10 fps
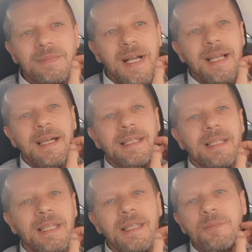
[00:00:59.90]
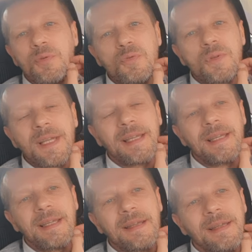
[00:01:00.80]
magari digli
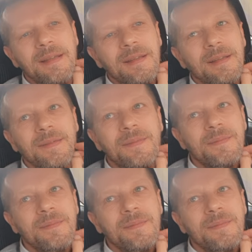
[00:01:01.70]
pure